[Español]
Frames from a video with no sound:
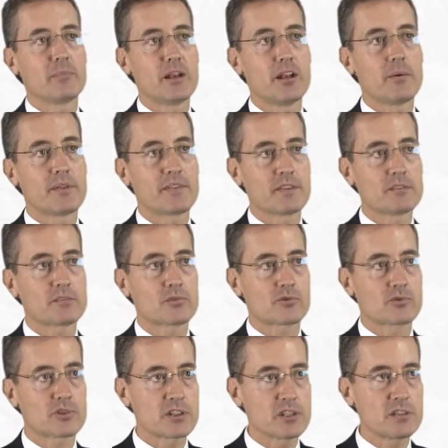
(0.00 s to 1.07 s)

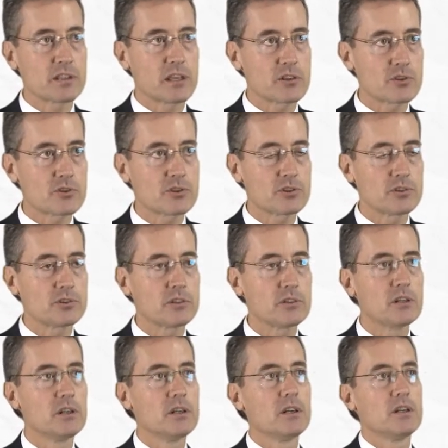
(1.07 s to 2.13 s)
1988
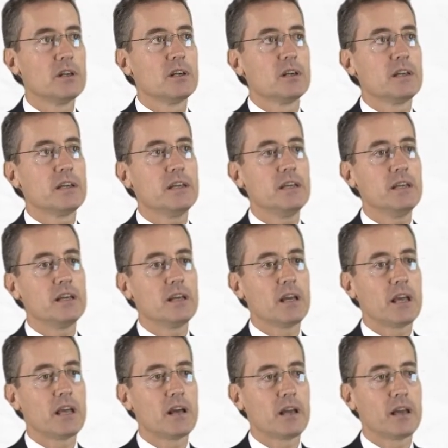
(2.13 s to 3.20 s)
y
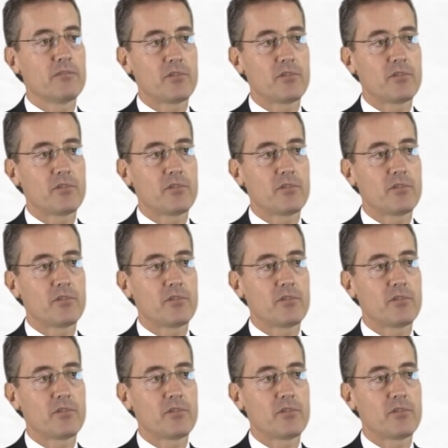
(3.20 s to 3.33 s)
eh, eh,